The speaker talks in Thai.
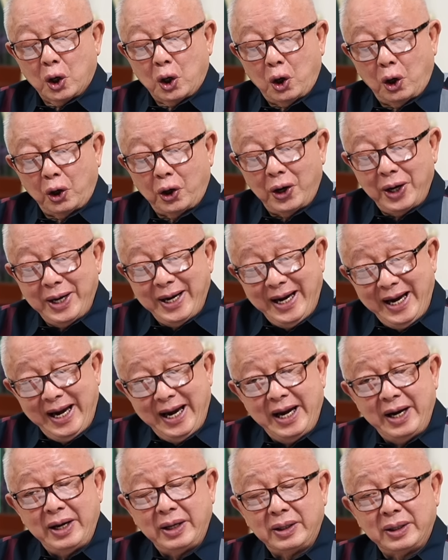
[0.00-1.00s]
กรณี
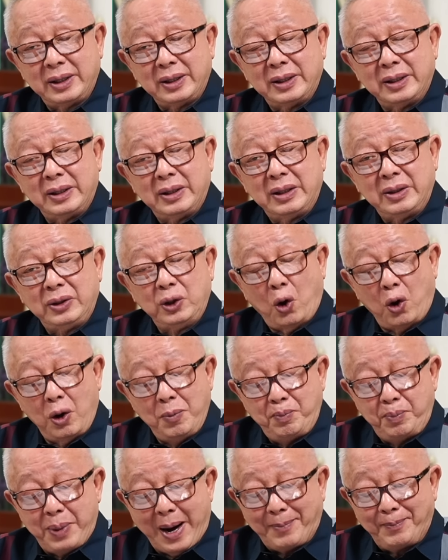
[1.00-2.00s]
โดน
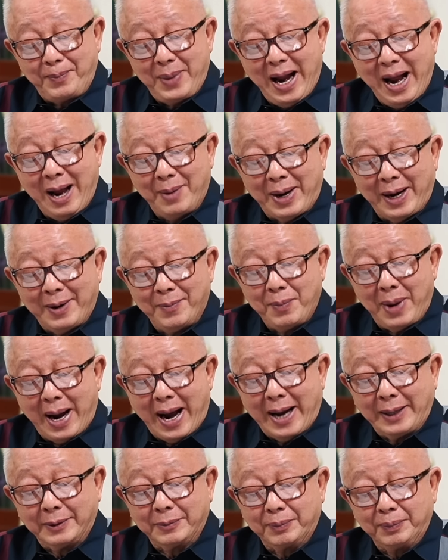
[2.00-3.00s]
ปรับ 5,000
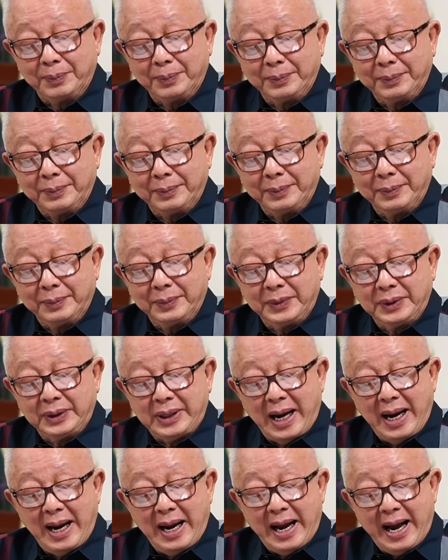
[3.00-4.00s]
บาท
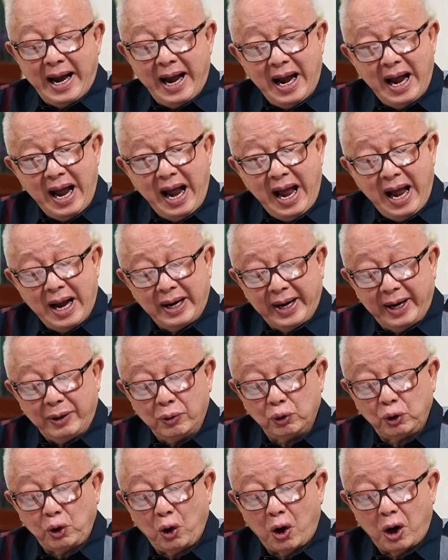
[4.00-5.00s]
จะหาอ้างเหตุ
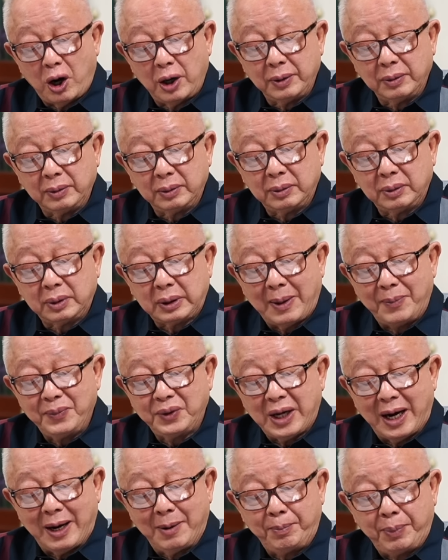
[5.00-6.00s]
อุทธรณ์
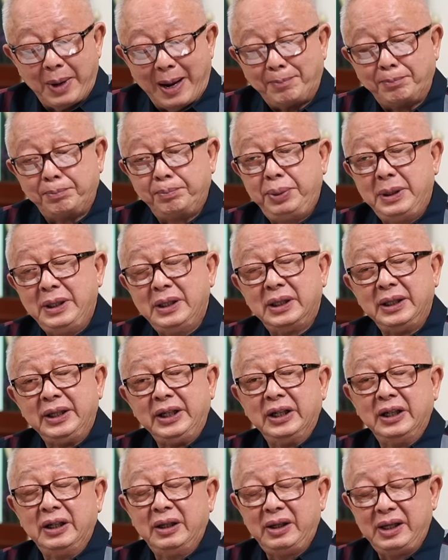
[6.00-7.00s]
คำสั่งปรับเพื่อ
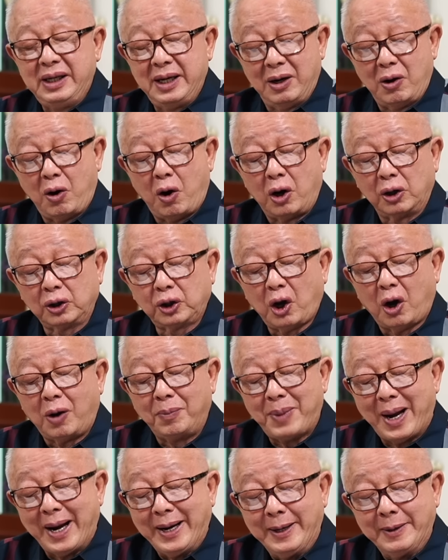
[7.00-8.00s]
ยื้อเรื่องออกต่อ
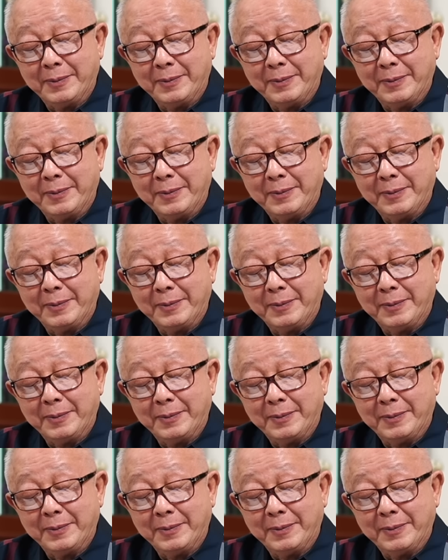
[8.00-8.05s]
ไป